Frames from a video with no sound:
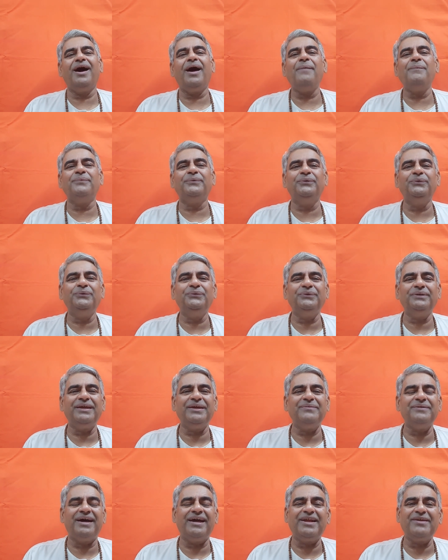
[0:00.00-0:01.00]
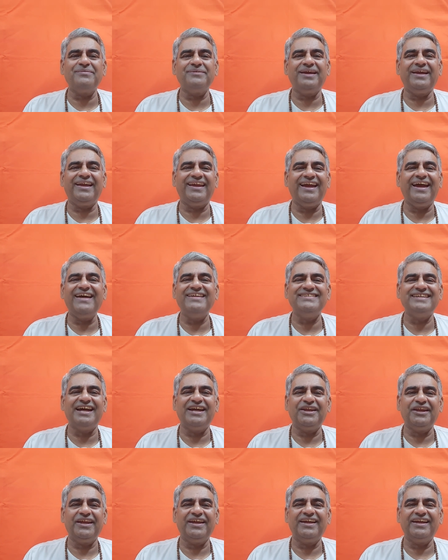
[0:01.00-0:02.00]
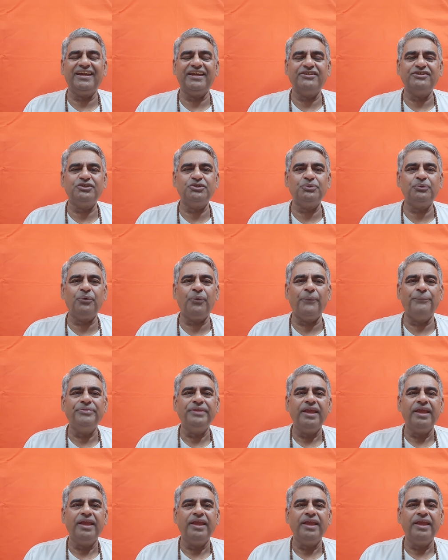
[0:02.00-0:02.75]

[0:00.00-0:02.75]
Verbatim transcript: आप गुरु के बारे में क्या जानेंगे सुनो